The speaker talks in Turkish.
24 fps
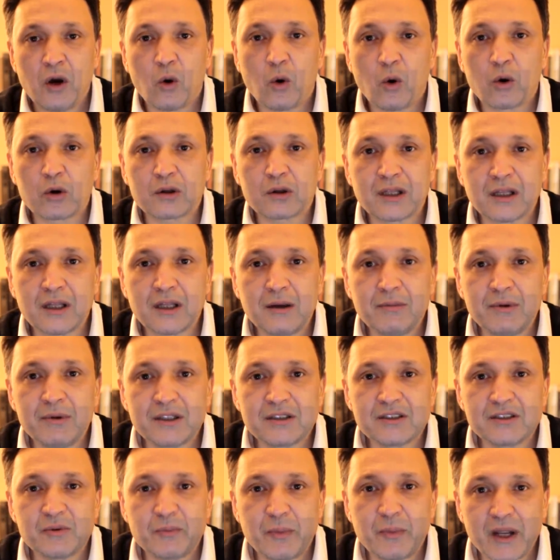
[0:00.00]
ortada
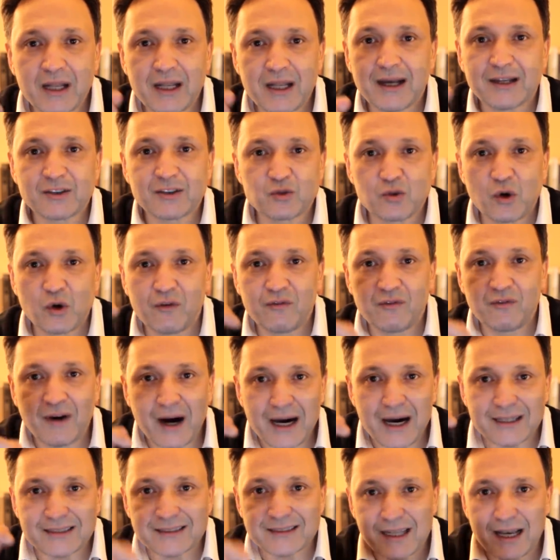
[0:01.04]
bir spekülasyon
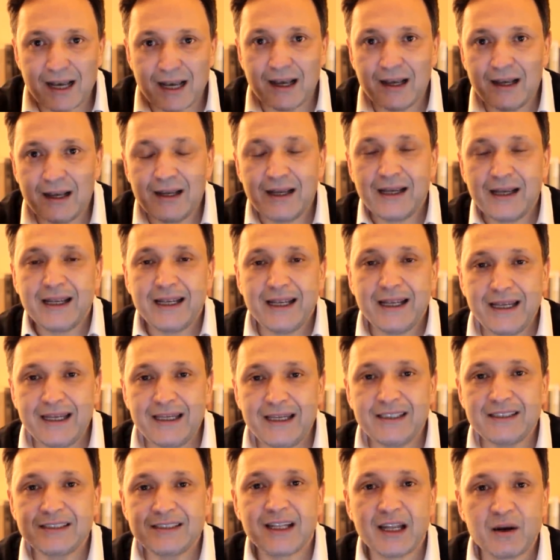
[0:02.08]
varsa
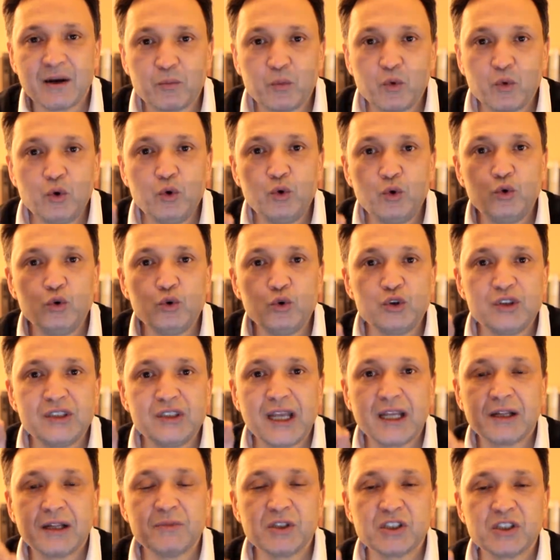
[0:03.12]
işte bu
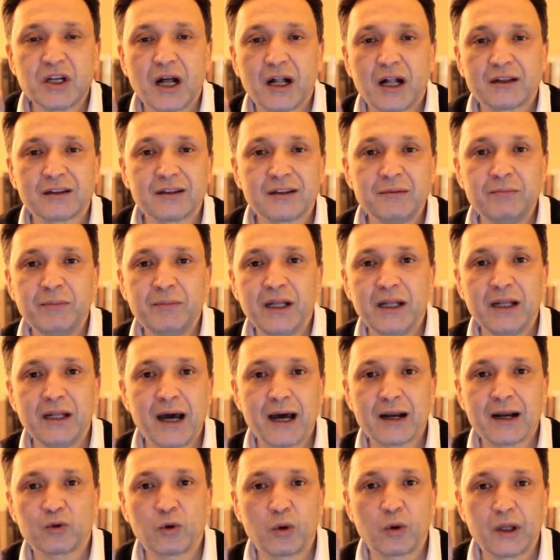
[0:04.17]
176
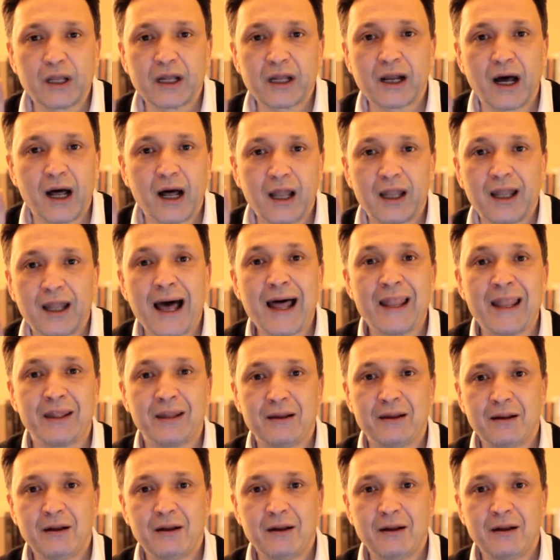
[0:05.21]
milyar doları alan